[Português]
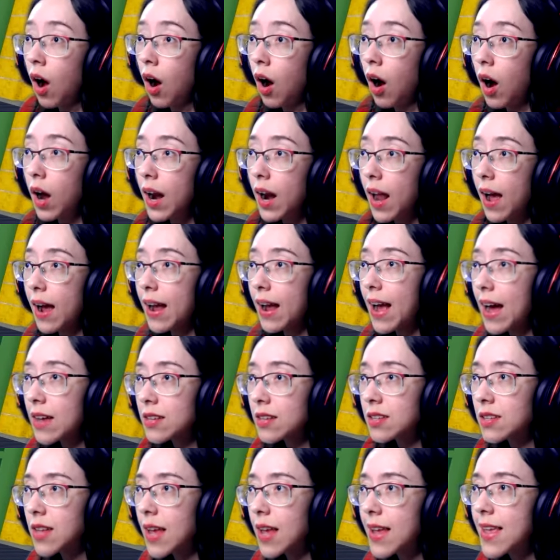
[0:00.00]
Olha,
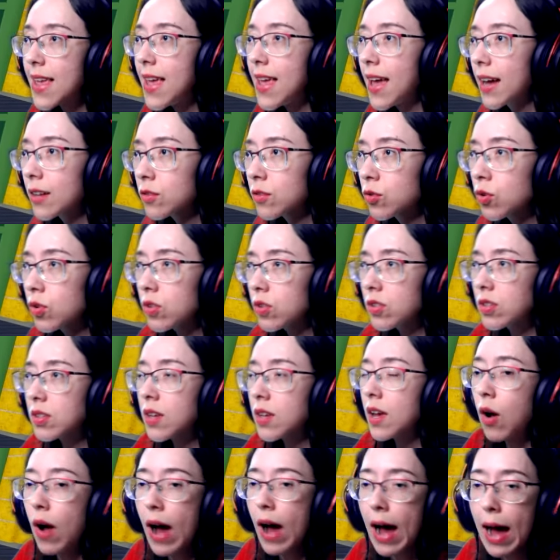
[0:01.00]
gastei 500.
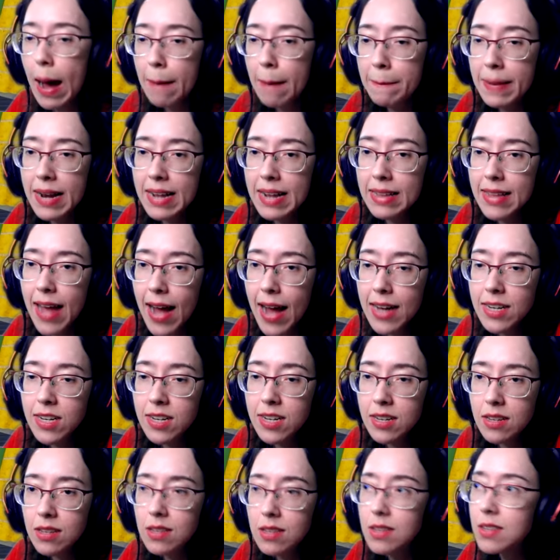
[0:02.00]
A
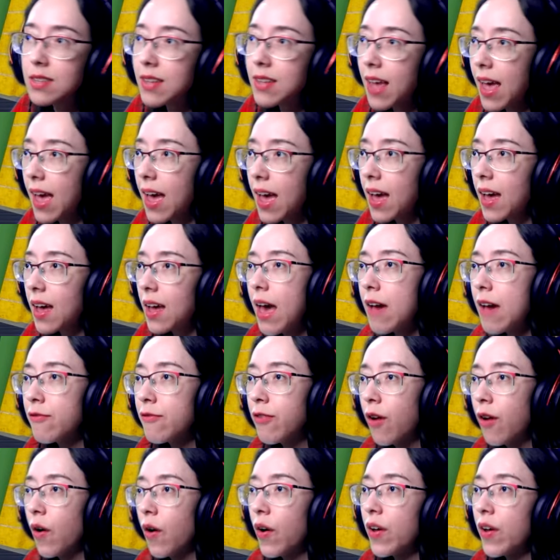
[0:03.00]
habilidade Z
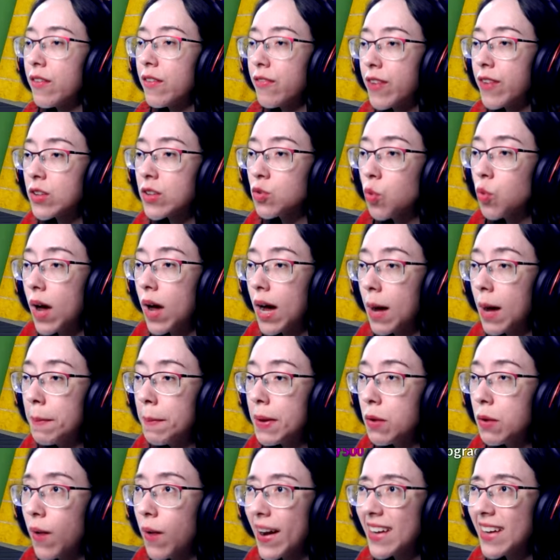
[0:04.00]
foi, fez um
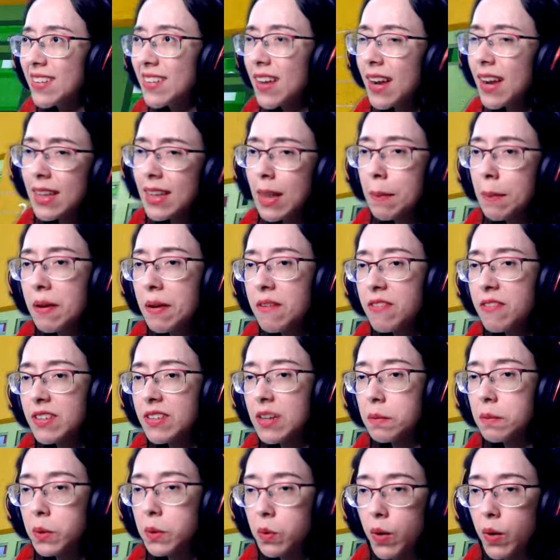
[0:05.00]
upgrade. Será que dá pra
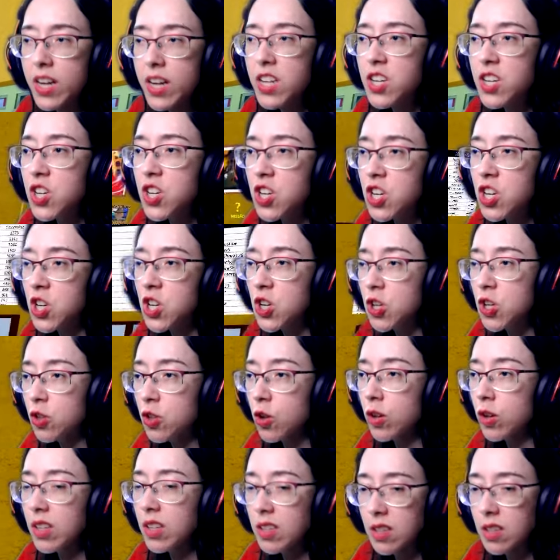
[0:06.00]
fazer upgrade de, de
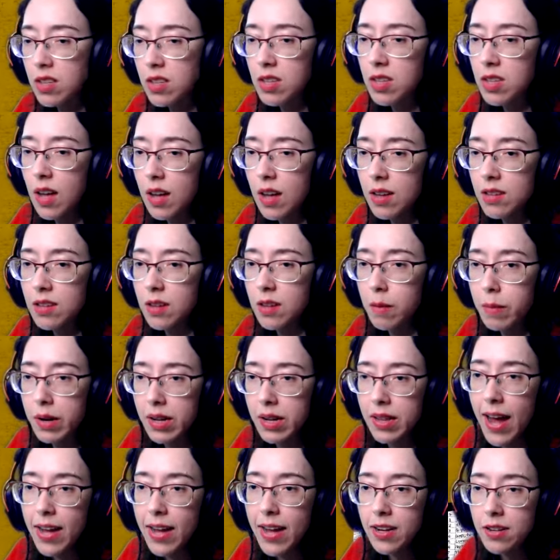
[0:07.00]
todas as
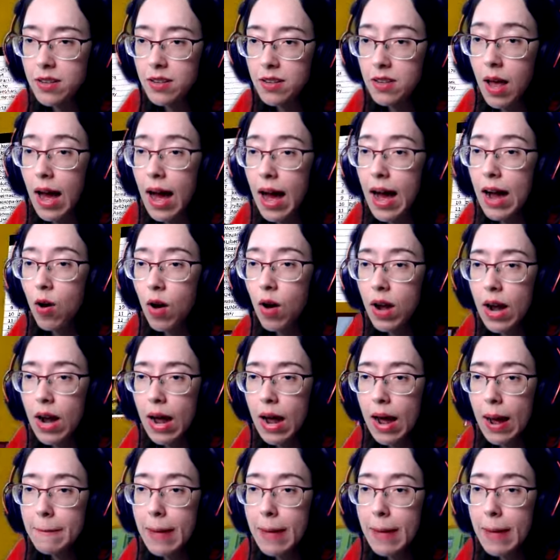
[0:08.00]
habilidades? Agora,